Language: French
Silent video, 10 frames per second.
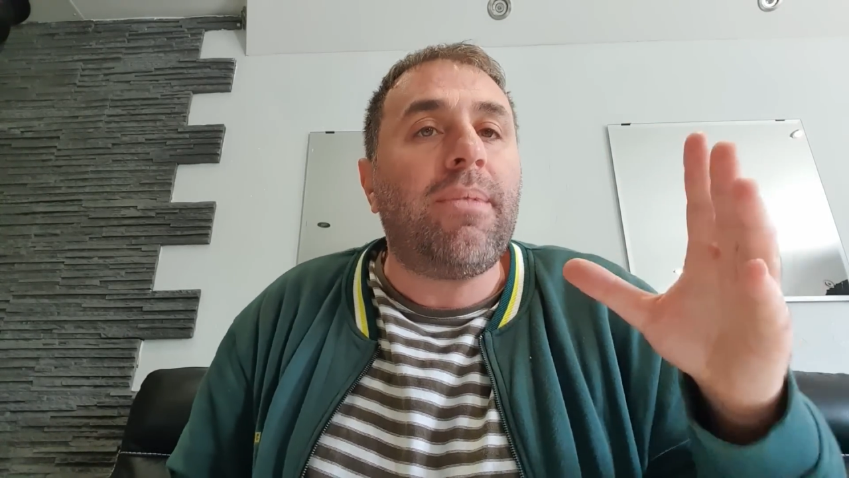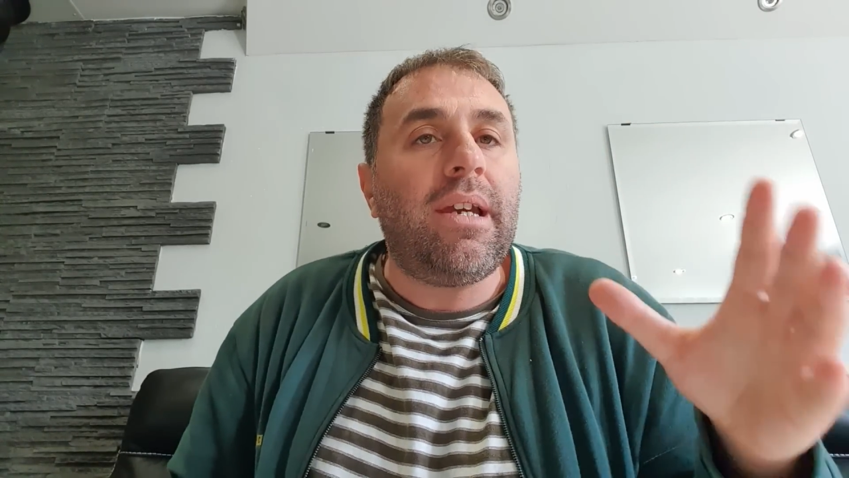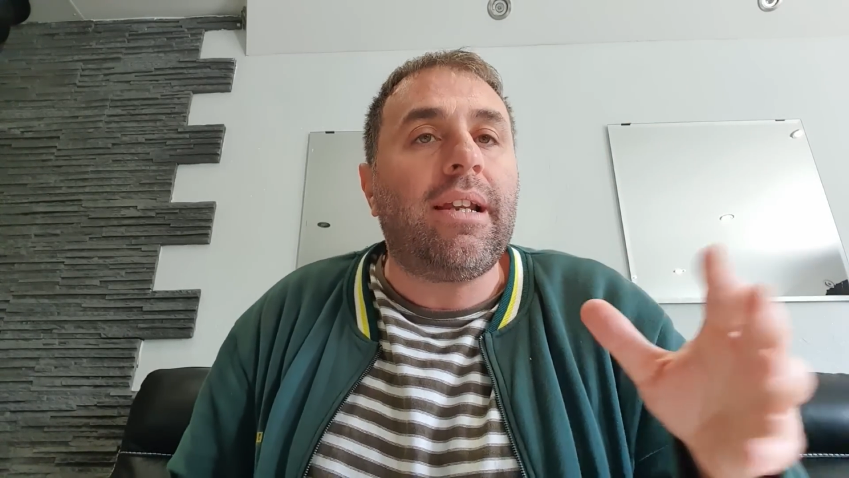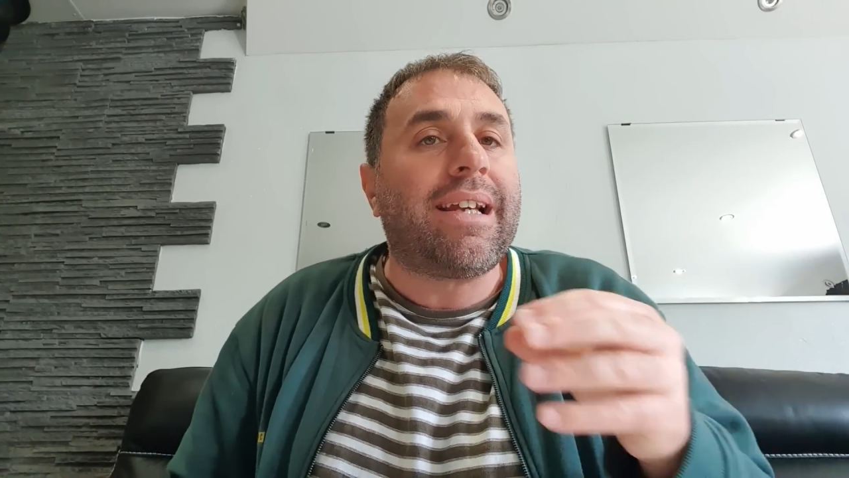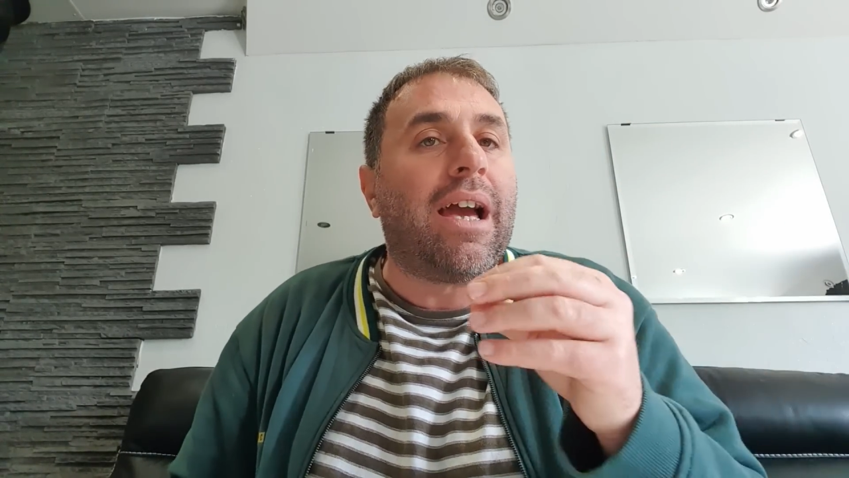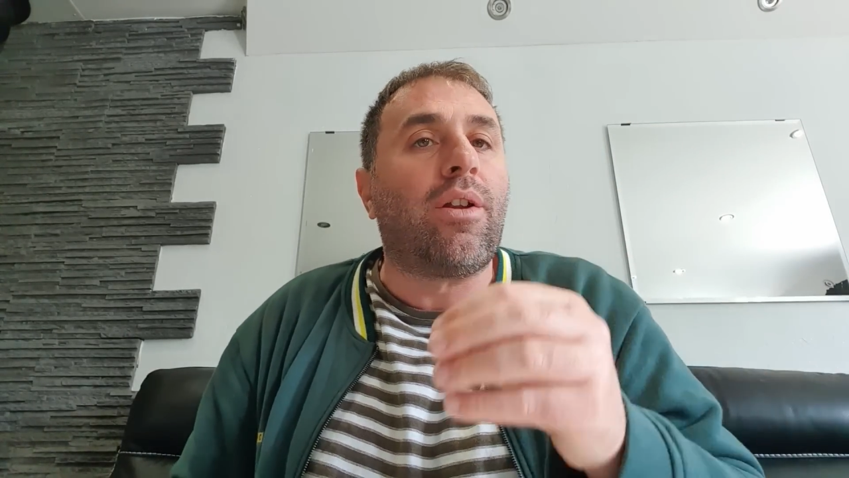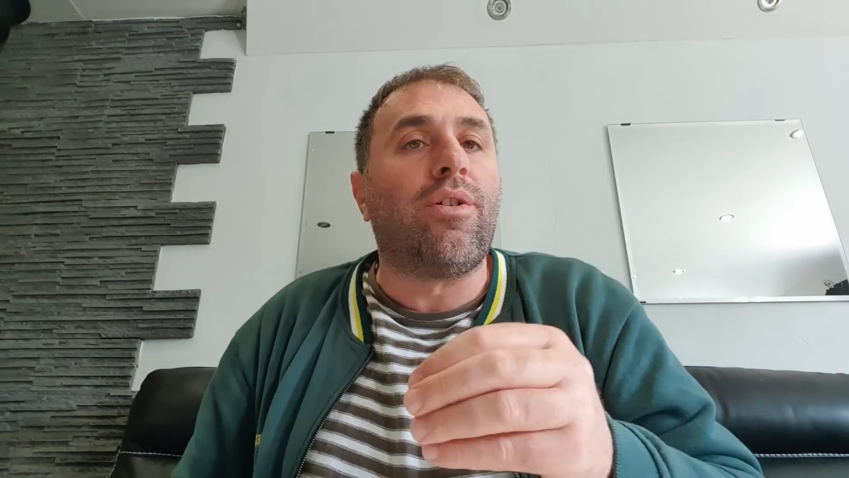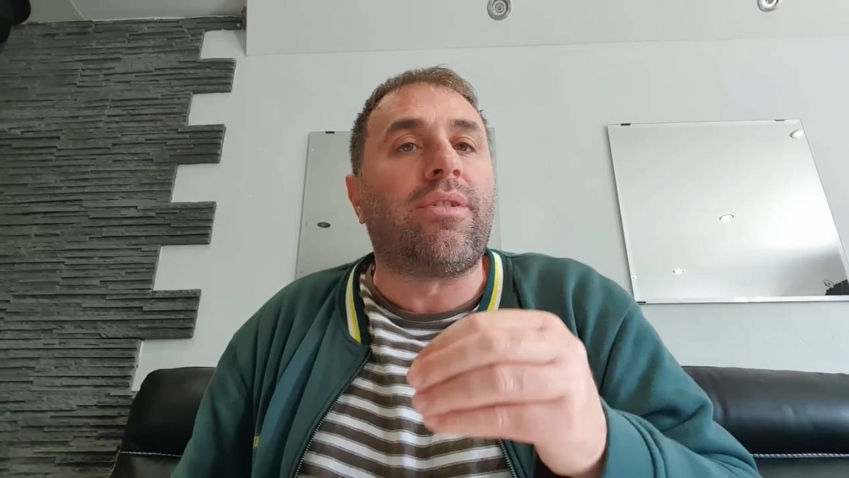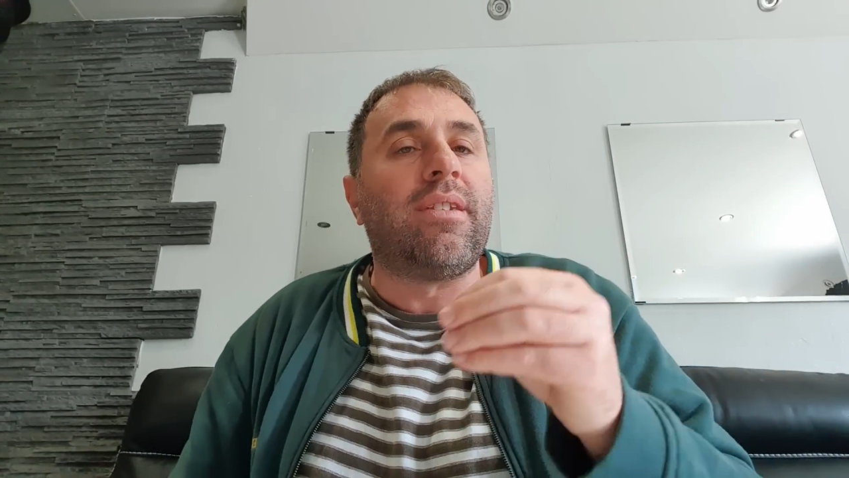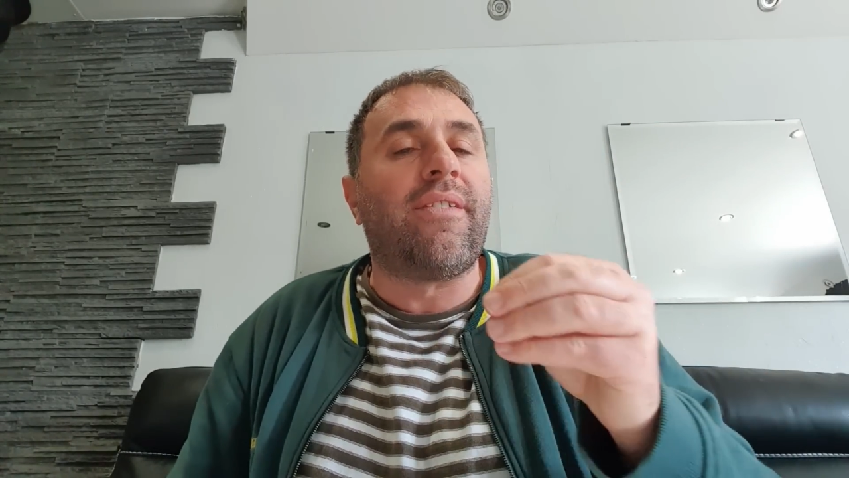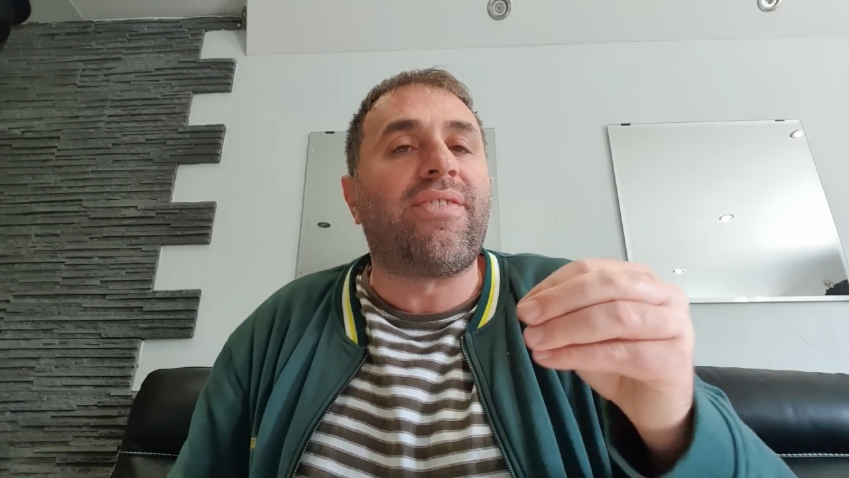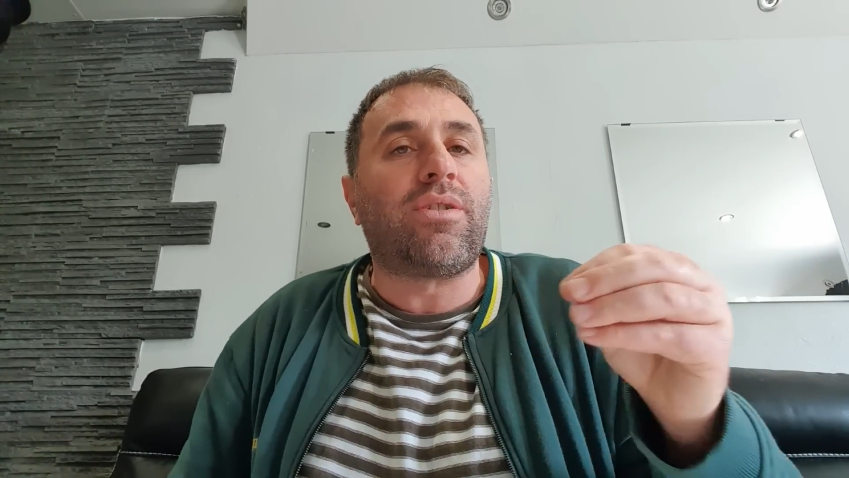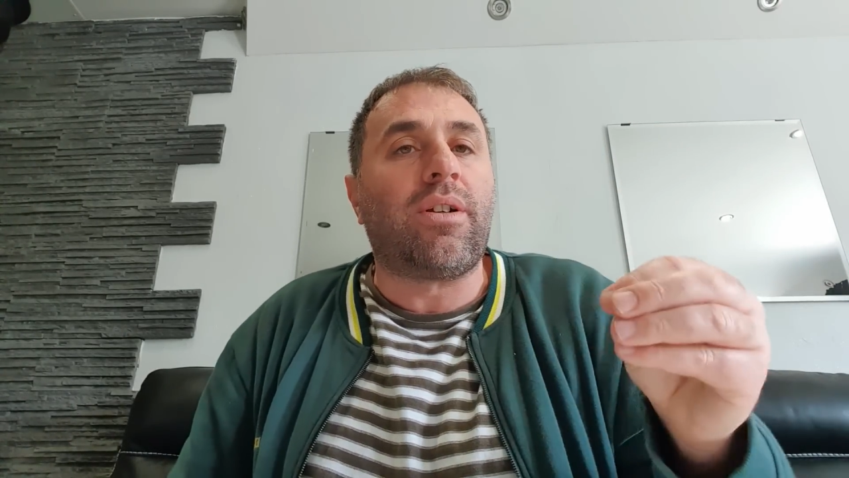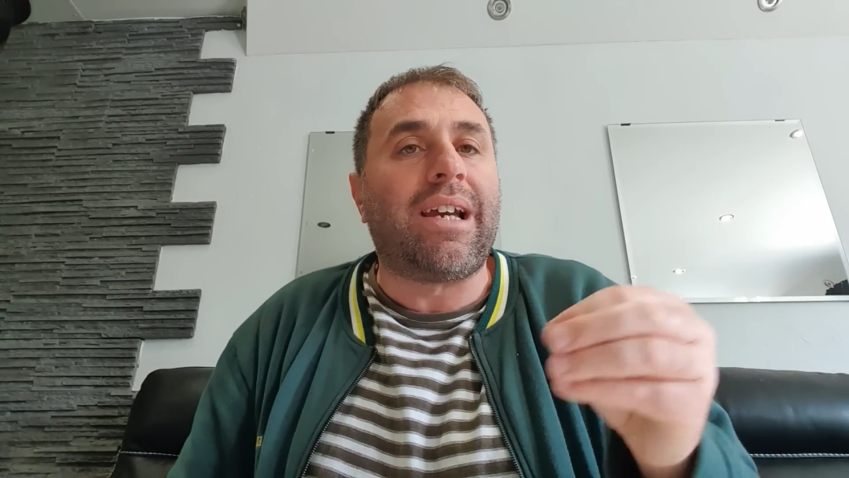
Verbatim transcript: 000, 49